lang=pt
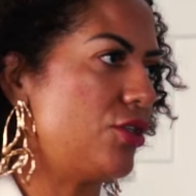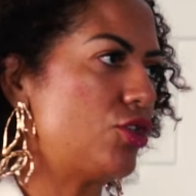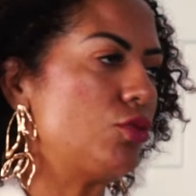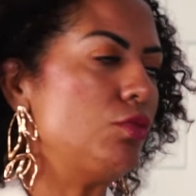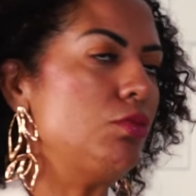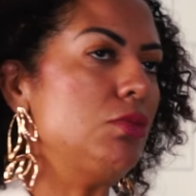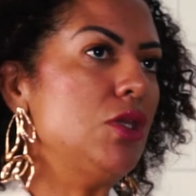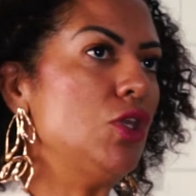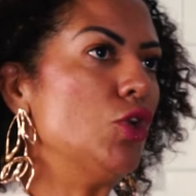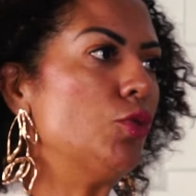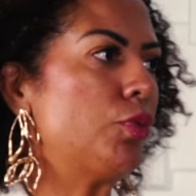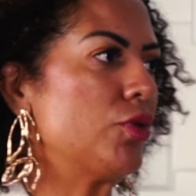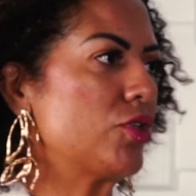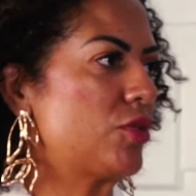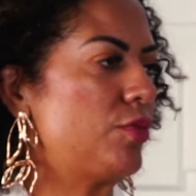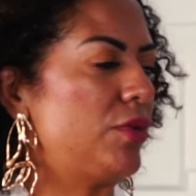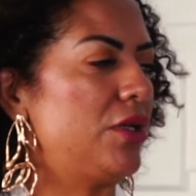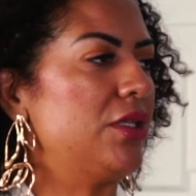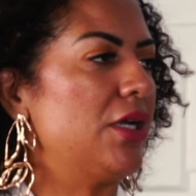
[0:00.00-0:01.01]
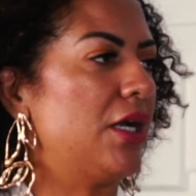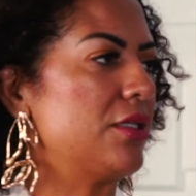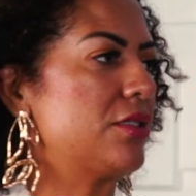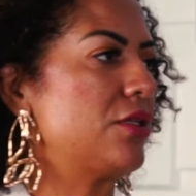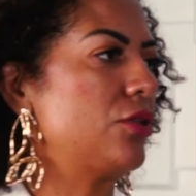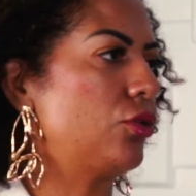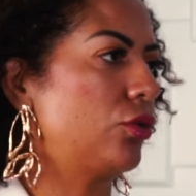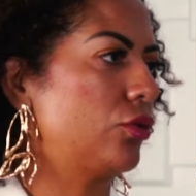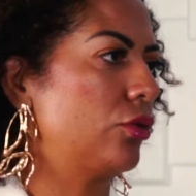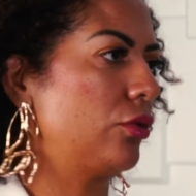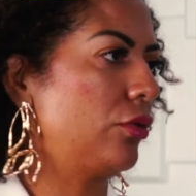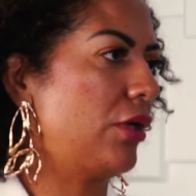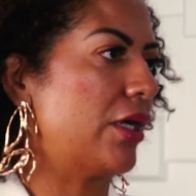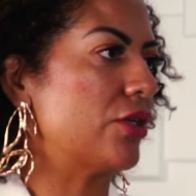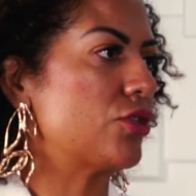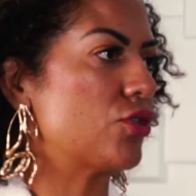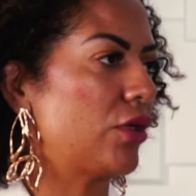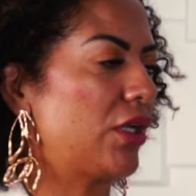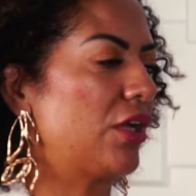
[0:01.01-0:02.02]
Existem mil possibilidades em todo
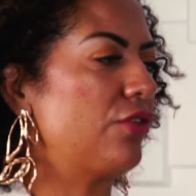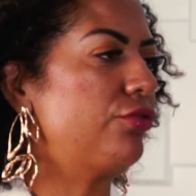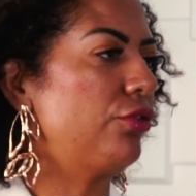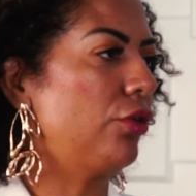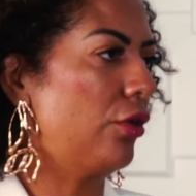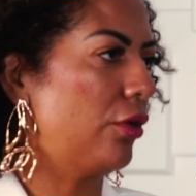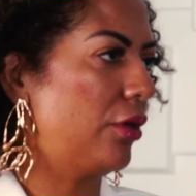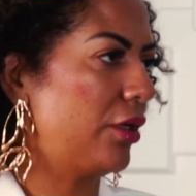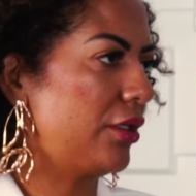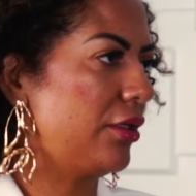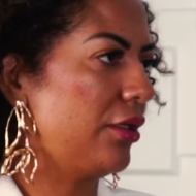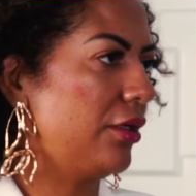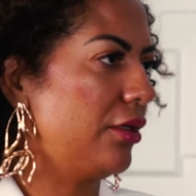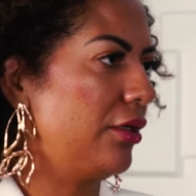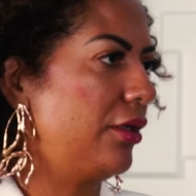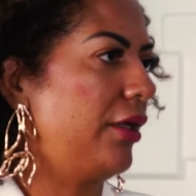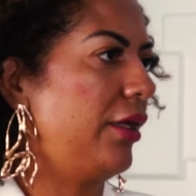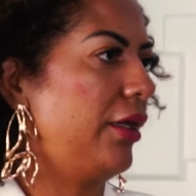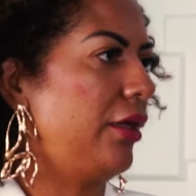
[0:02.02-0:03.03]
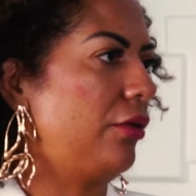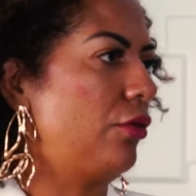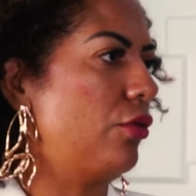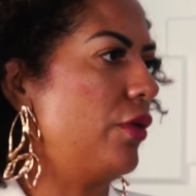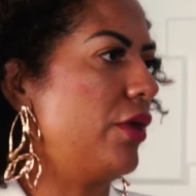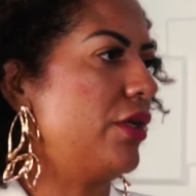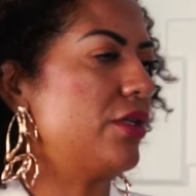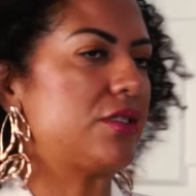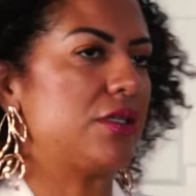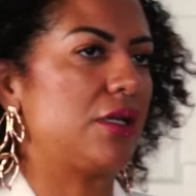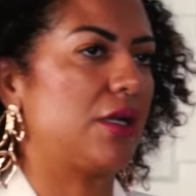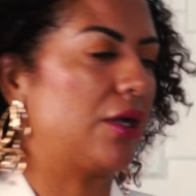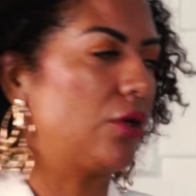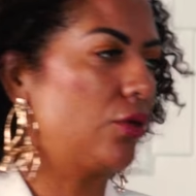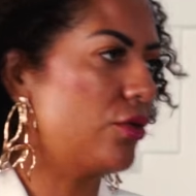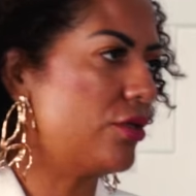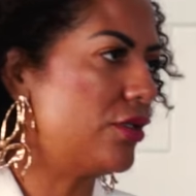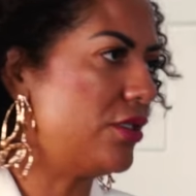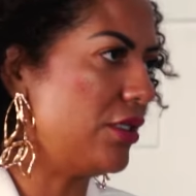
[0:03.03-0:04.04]
lugar, só que a Flórida com esse
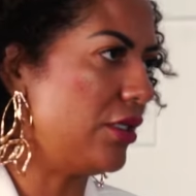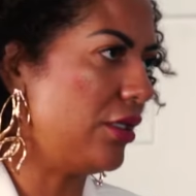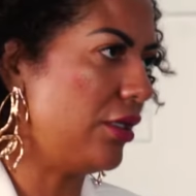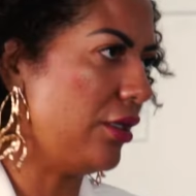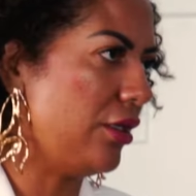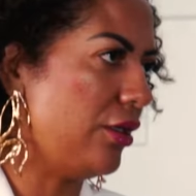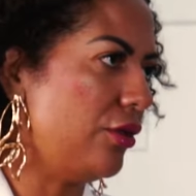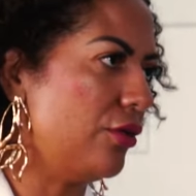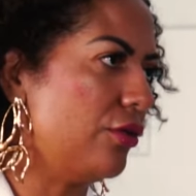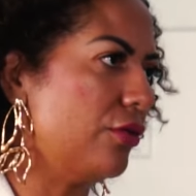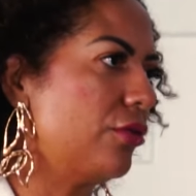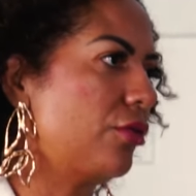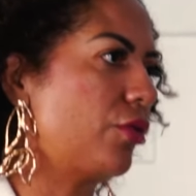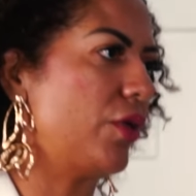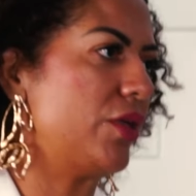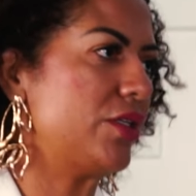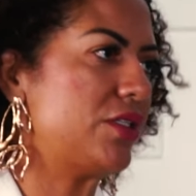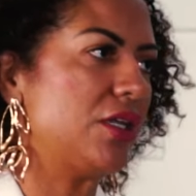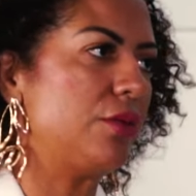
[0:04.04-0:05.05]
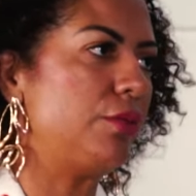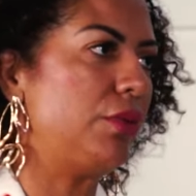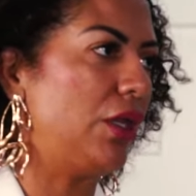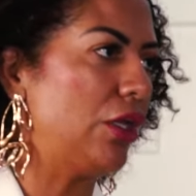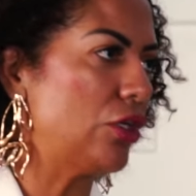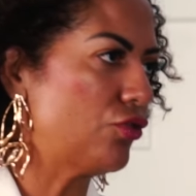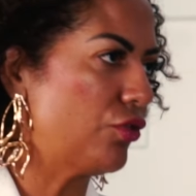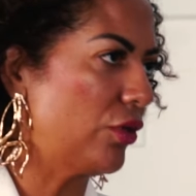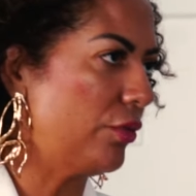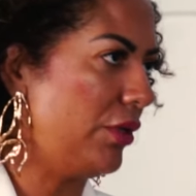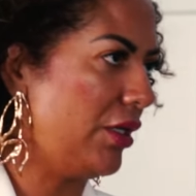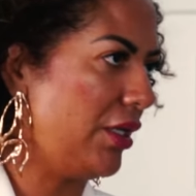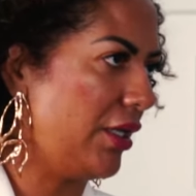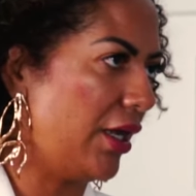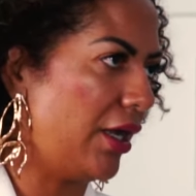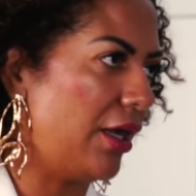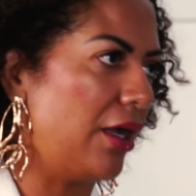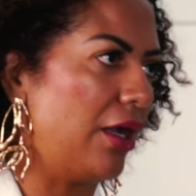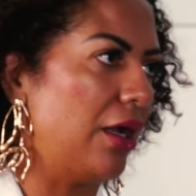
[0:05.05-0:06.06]
calorzinho, com esse ambiente
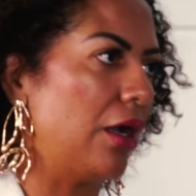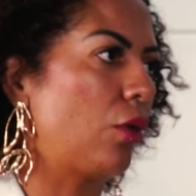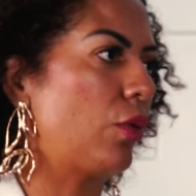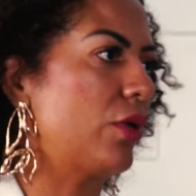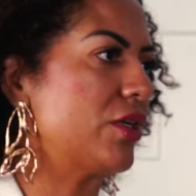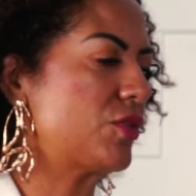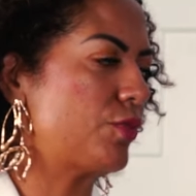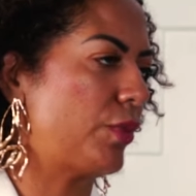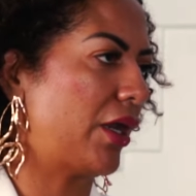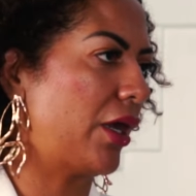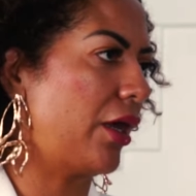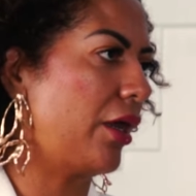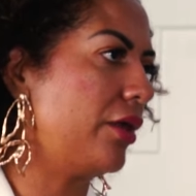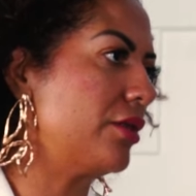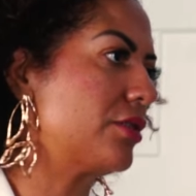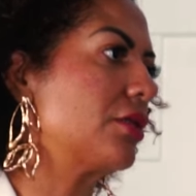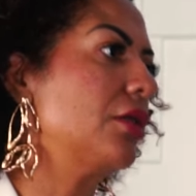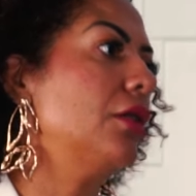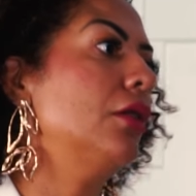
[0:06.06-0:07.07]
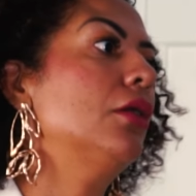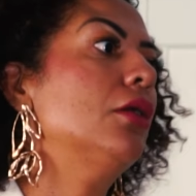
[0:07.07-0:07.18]
familiar, com as praias,